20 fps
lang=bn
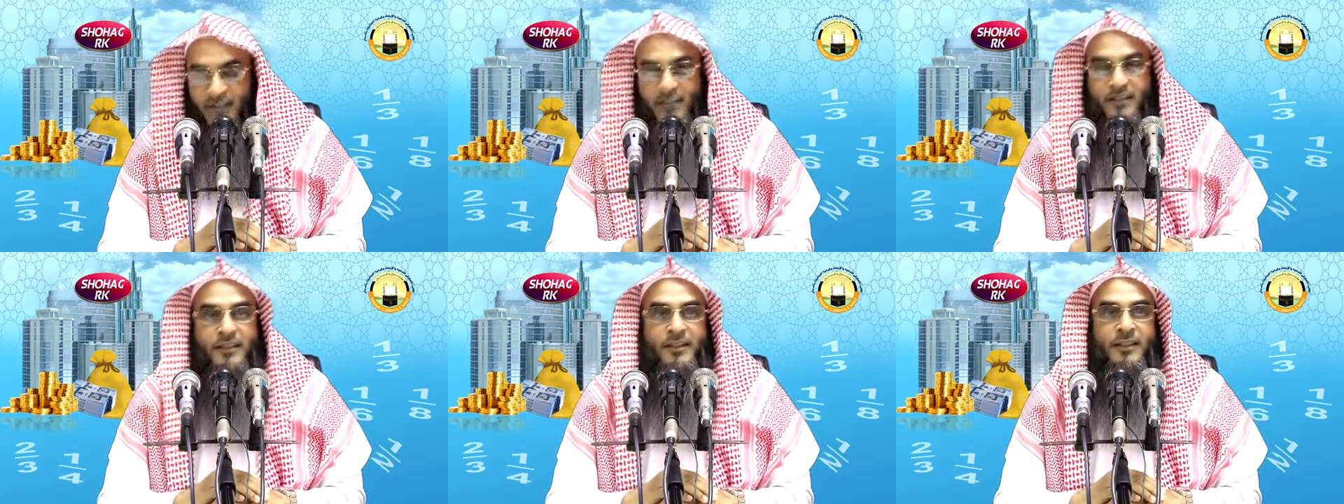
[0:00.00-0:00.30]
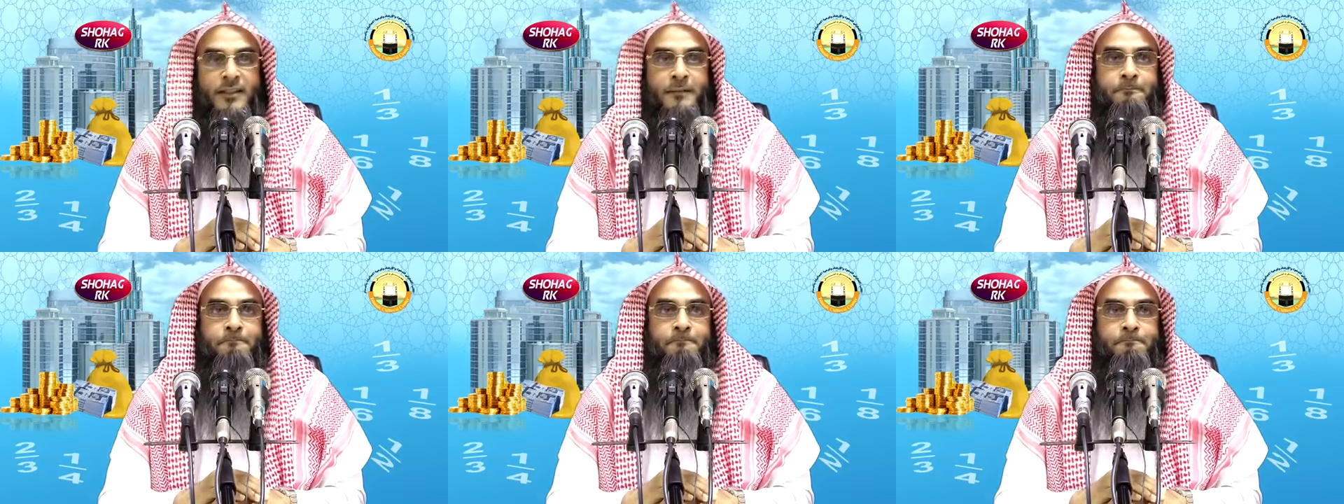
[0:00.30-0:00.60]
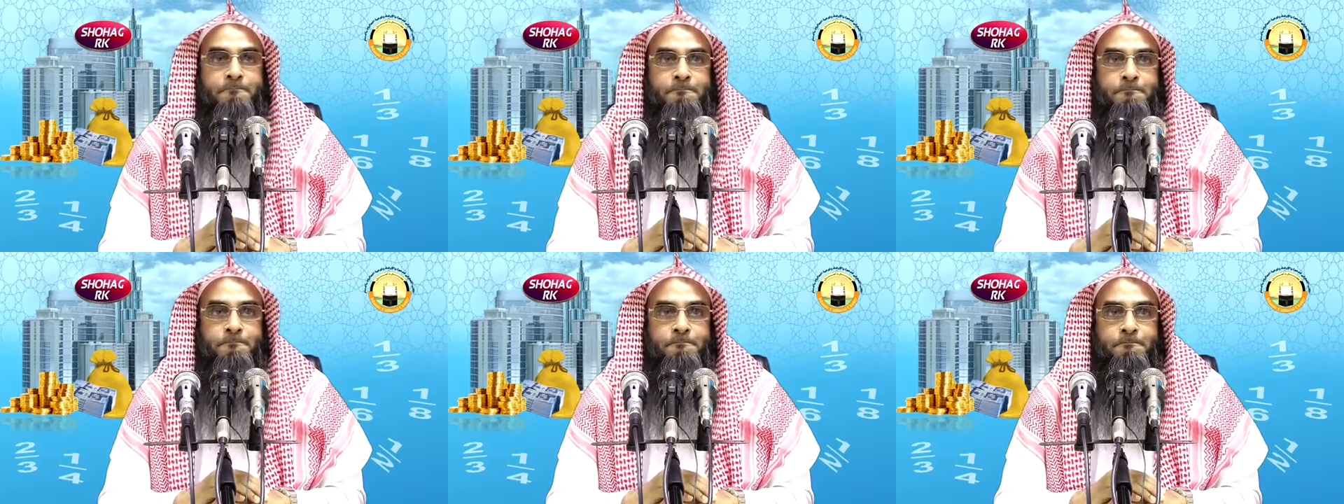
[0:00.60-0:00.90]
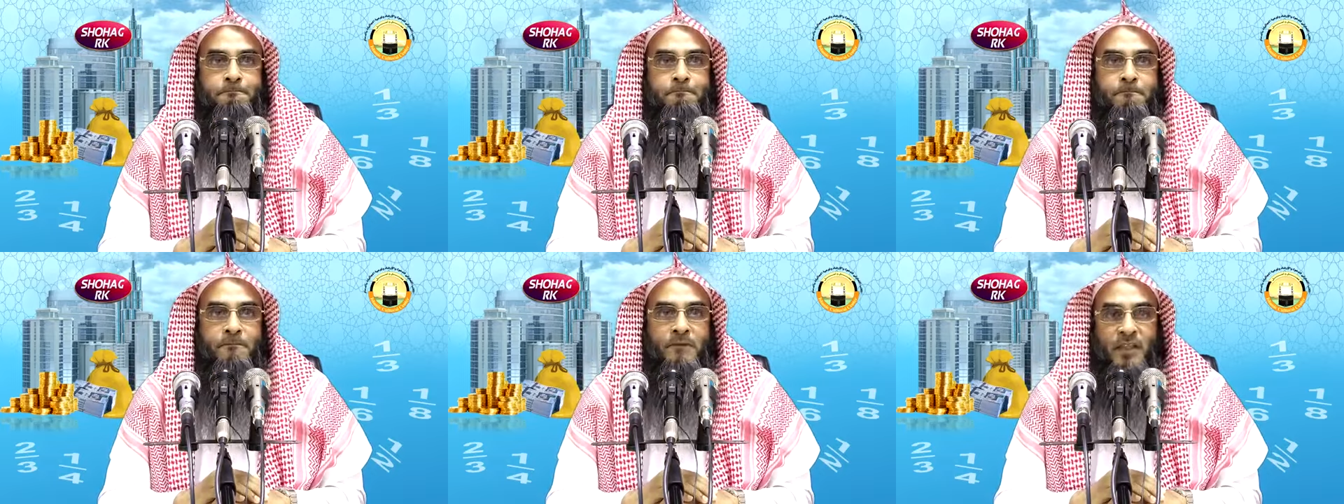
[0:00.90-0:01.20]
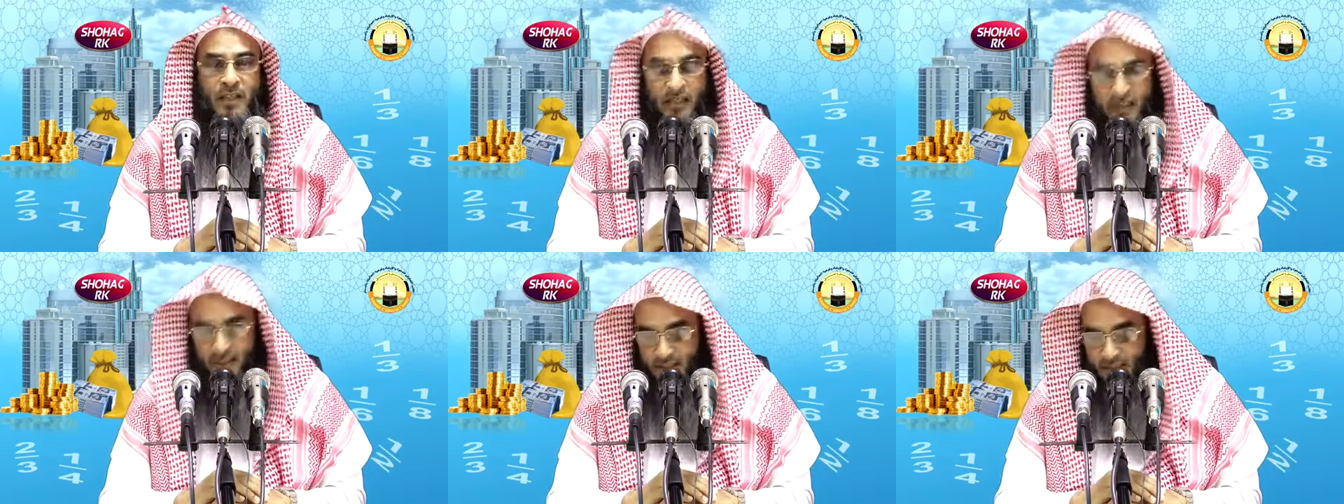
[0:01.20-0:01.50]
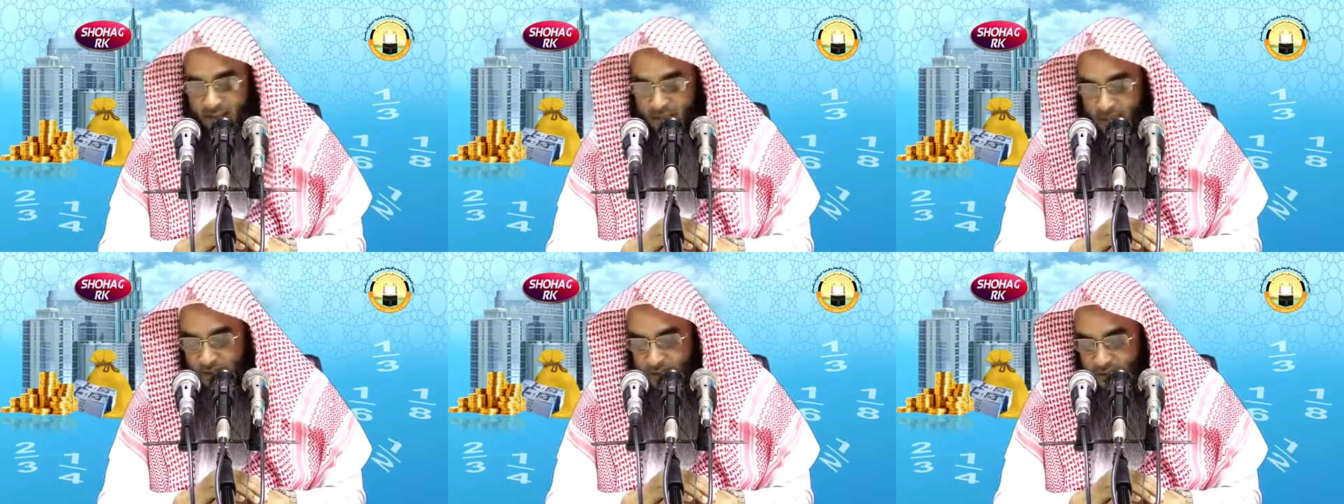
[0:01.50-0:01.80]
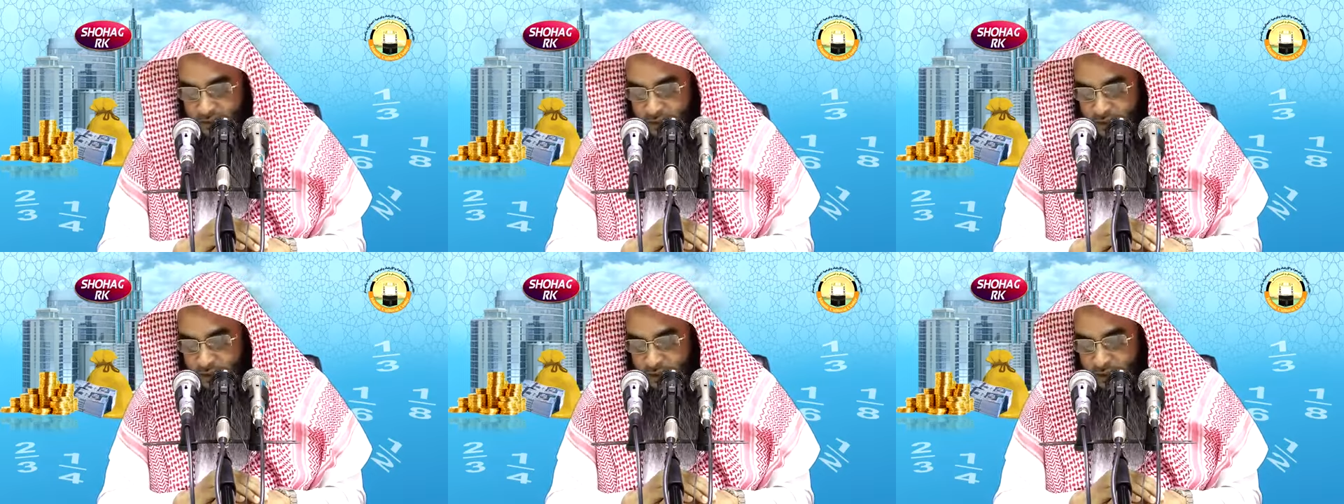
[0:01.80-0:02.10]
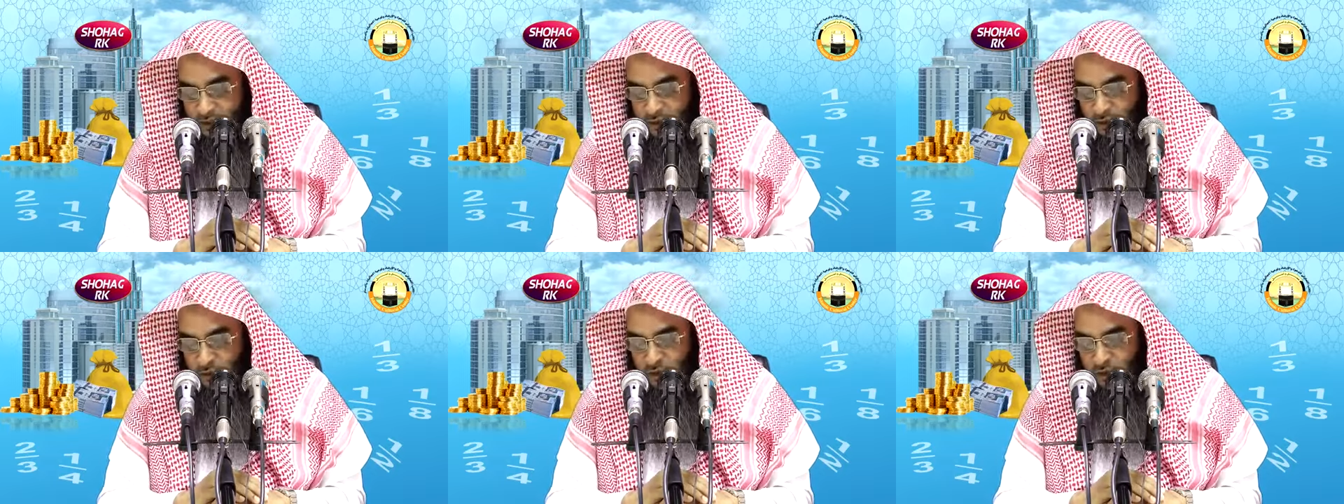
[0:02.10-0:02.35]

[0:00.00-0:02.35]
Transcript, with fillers: সাতটি এ সাতটা